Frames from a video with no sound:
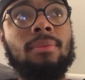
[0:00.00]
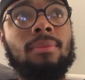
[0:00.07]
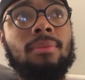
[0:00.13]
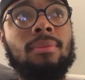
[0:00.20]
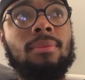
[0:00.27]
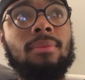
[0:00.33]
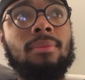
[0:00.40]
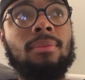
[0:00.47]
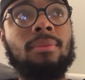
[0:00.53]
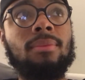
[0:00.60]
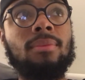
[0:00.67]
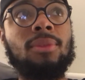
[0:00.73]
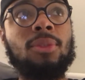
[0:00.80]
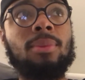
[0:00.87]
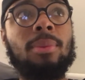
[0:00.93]

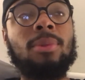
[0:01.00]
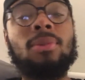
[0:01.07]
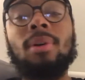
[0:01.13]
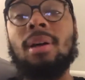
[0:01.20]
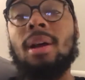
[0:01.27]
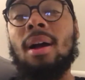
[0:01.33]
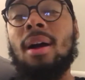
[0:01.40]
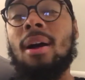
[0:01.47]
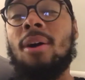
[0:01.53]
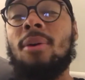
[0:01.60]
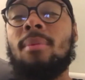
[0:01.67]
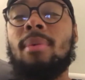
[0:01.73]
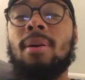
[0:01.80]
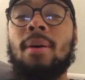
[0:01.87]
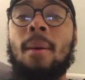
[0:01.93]
Hum, sou uma pessoa
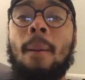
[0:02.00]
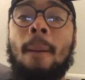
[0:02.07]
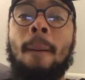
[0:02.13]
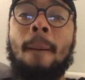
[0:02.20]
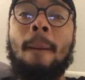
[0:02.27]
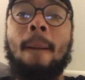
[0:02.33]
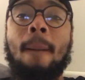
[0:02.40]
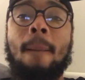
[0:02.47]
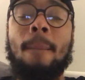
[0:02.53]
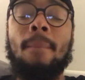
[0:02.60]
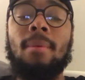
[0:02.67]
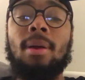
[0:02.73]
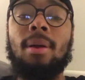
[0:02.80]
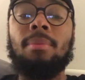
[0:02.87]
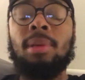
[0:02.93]
calma,
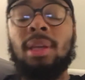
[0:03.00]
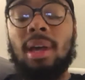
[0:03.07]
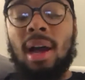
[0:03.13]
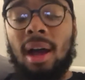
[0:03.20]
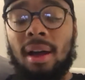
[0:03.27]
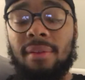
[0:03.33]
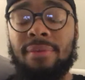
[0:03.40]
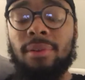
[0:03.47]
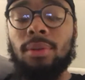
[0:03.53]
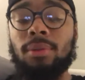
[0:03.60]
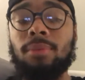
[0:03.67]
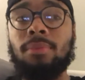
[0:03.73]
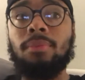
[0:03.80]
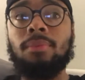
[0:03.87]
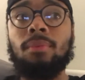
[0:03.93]

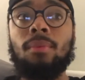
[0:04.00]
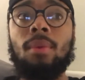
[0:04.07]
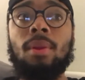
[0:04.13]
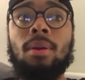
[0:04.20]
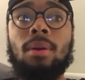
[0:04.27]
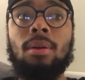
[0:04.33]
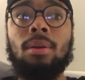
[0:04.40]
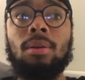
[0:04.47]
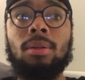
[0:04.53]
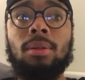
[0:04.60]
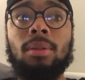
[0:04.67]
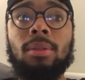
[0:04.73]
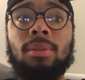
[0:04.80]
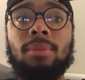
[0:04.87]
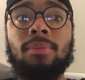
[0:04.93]
amigável. Ah,